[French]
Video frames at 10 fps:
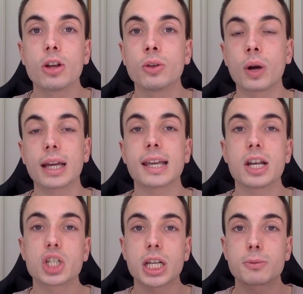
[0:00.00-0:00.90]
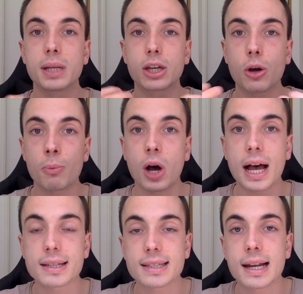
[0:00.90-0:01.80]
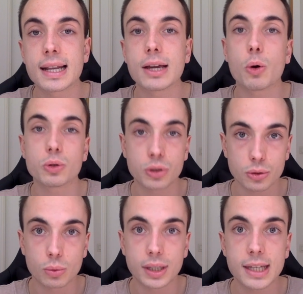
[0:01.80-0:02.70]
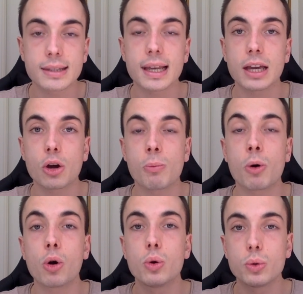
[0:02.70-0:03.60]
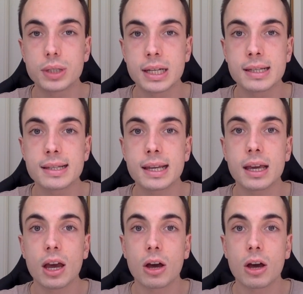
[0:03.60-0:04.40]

dans laquelle je t'explique comment installer Audience Toolkit et comment l'utiliser,